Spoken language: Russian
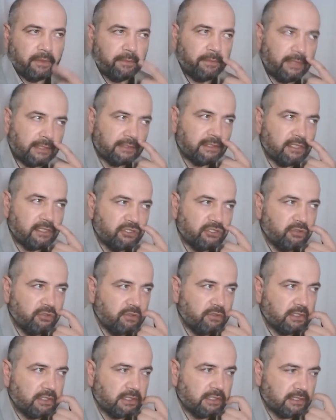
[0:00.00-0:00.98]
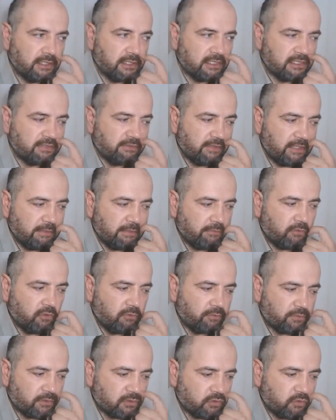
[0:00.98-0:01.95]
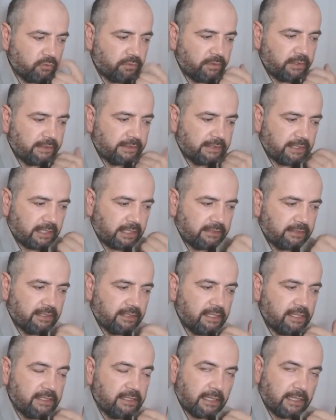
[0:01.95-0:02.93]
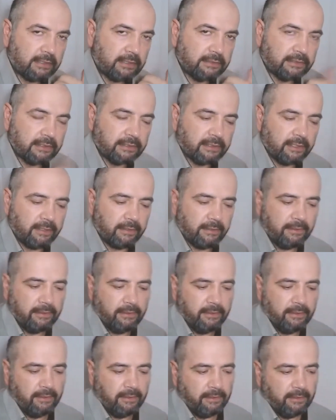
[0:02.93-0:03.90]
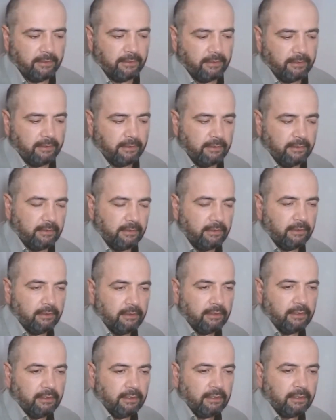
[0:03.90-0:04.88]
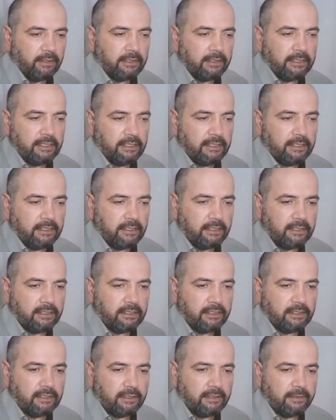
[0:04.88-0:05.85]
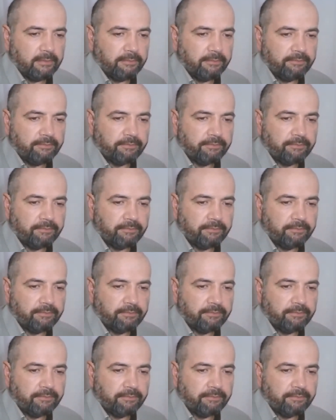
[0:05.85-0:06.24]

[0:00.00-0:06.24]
по отношению к своим он поступал так-то и так-то, да? И э,